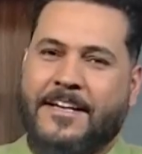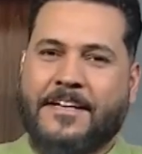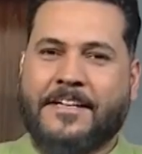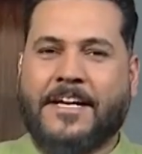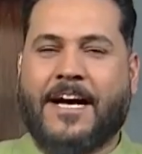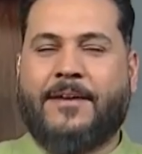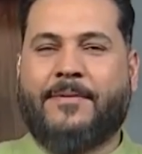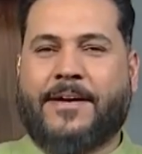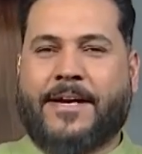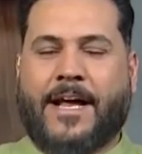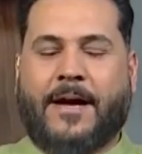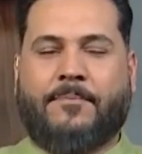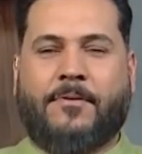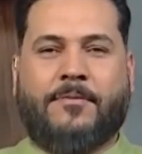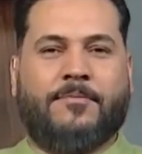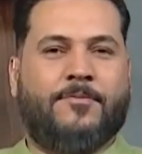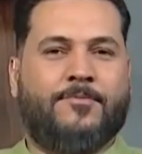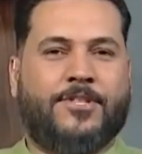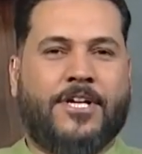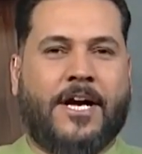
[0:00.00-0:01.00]
يا مرحبا
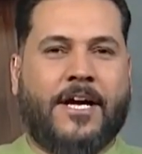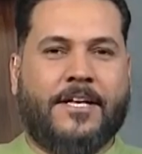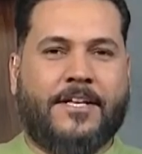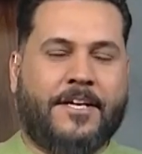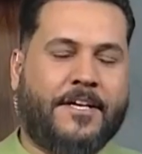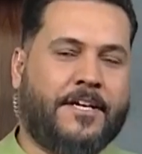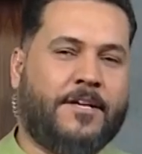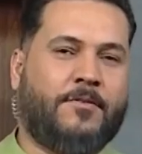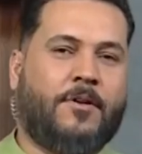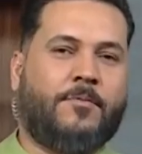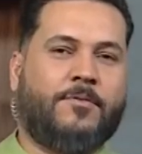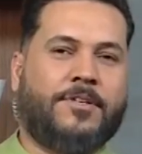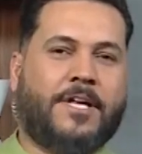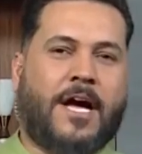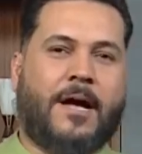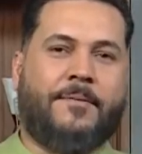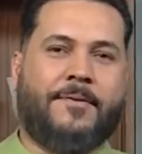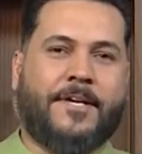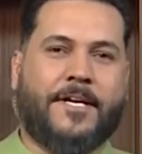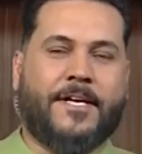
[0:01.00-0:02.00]
بمشاهدي
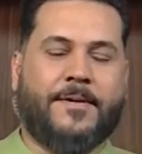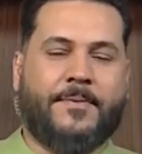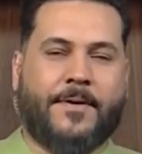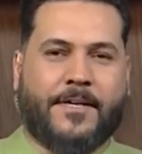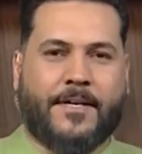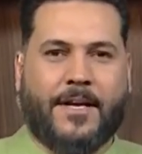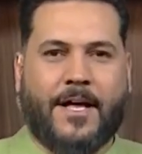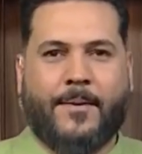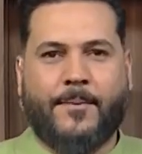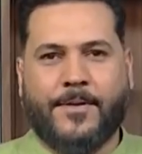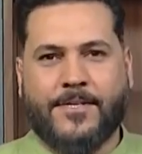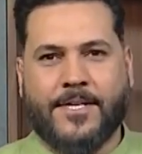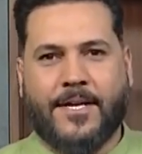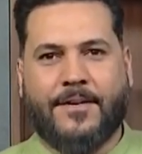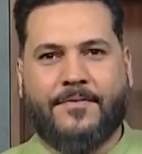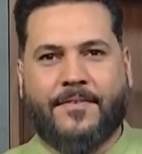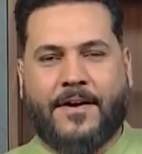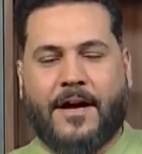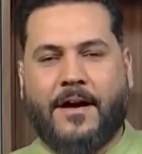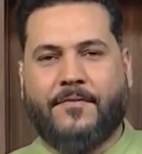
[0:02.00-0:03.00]
ومتابعي برنامج
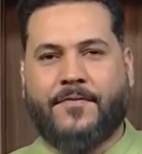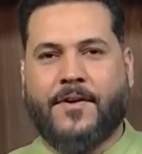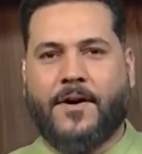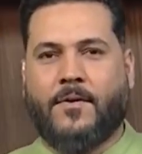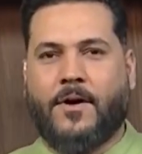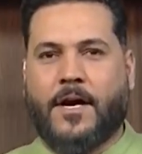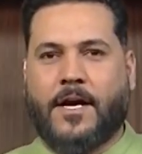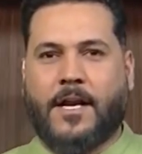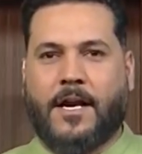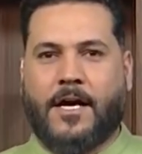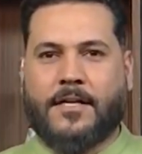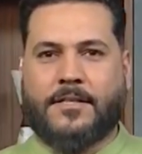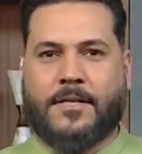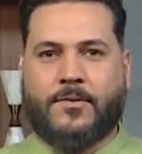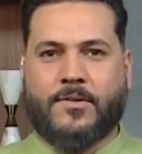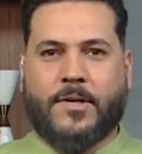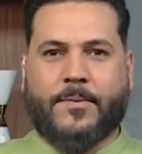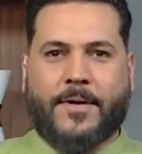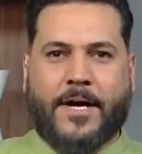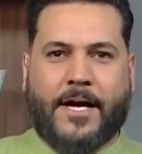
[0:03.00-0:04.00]
ألف عافية وأكلاتنا
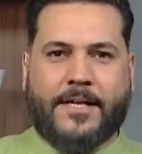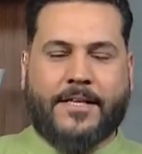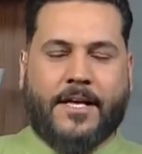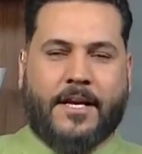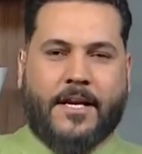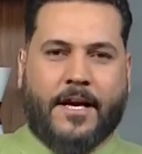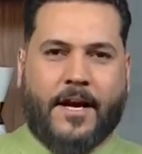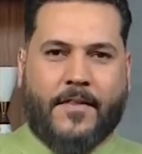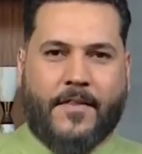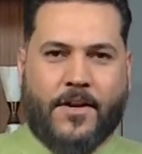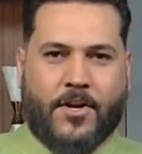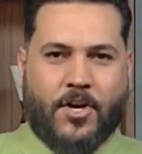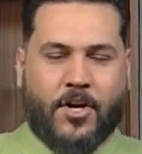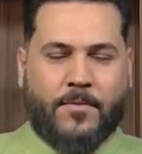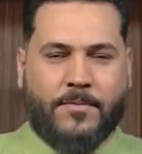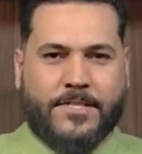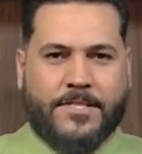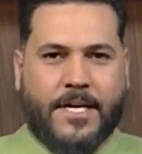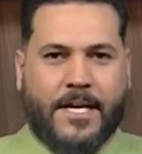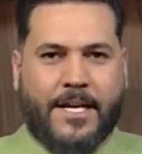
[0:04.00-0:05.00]
وطبخاتنا لهذا اليوم
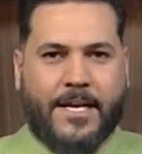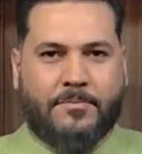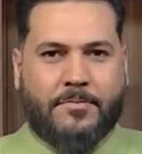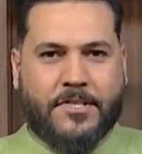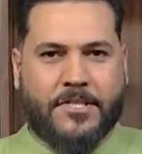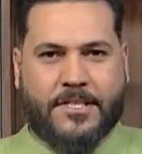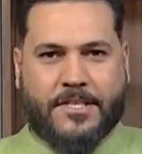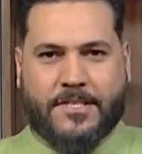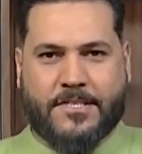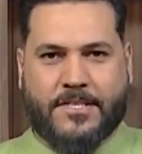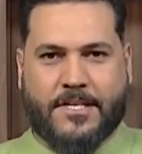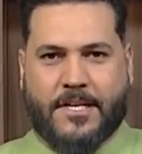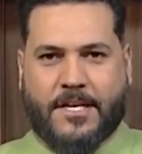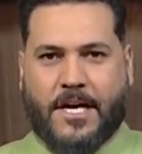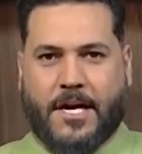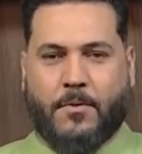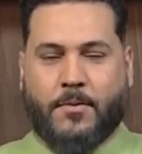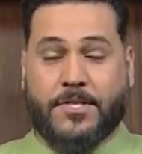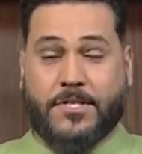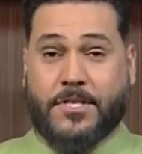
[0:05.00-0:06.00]
السهلة البسيطة
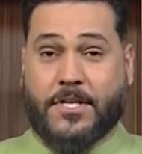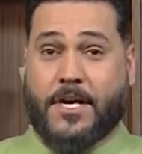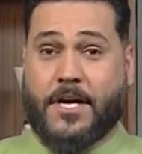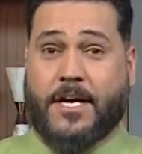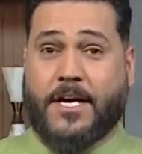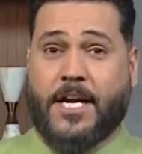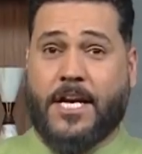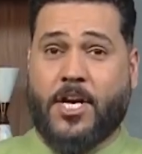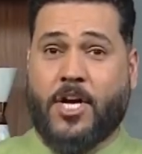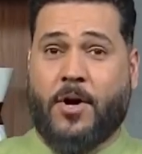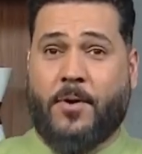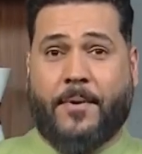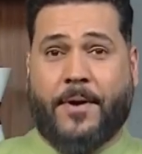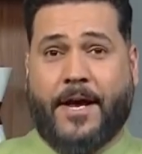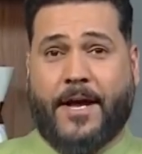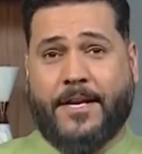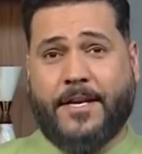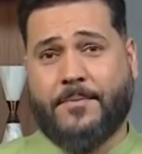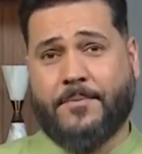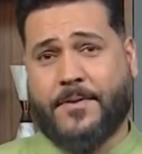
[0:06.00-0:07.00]
السريعة والصحية اليوم
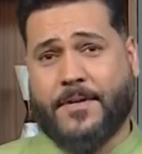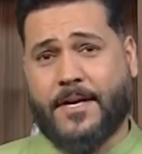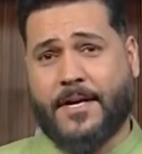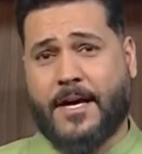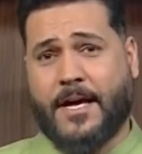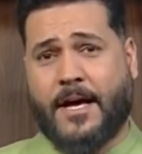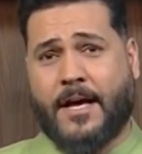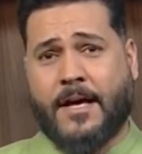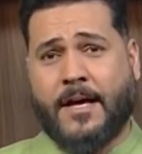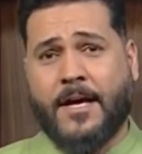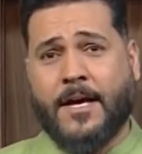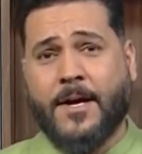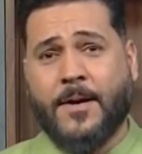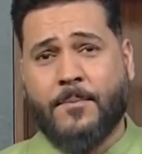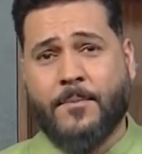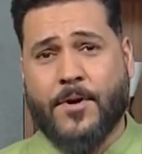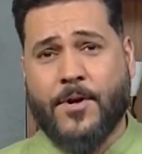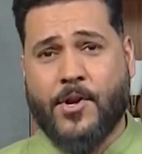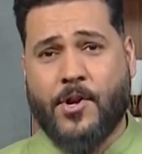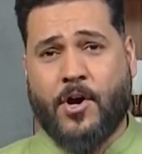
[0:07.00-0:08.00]
راح نبديها
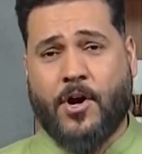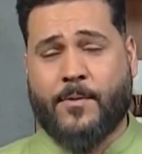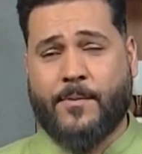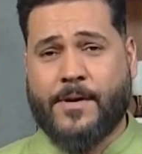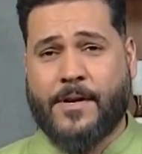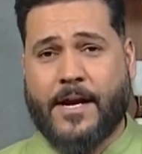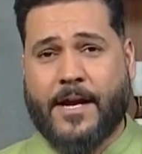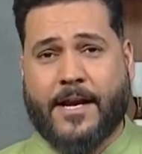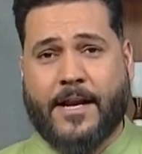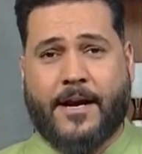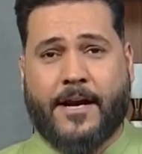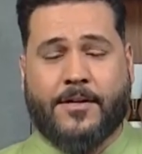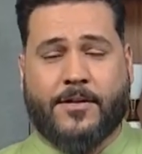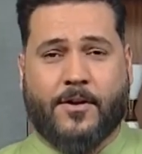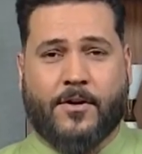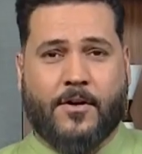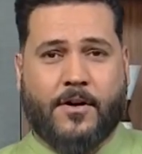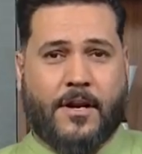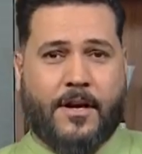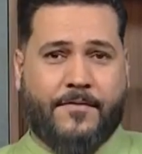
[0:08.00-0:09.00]
بنوع من الأكلات
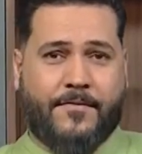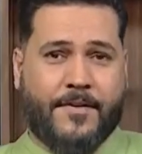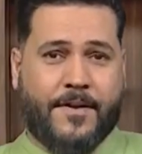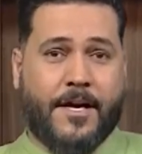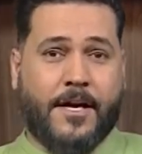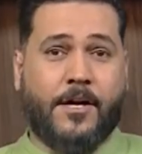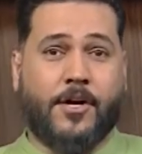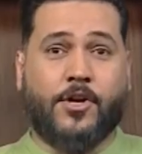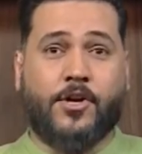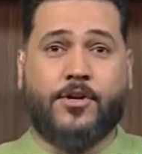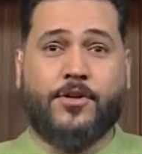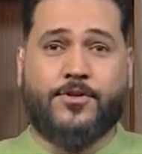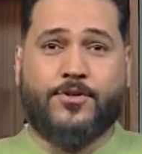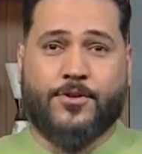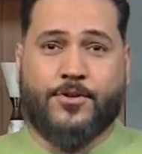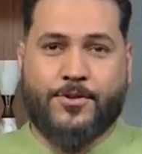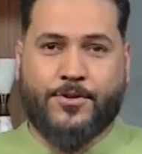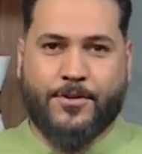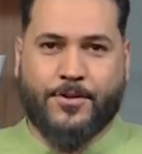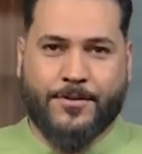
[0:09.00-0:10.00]
الخرافية
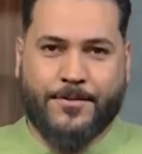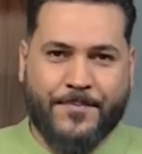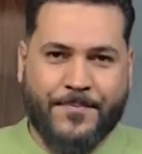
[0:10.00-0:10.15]
ريزوتو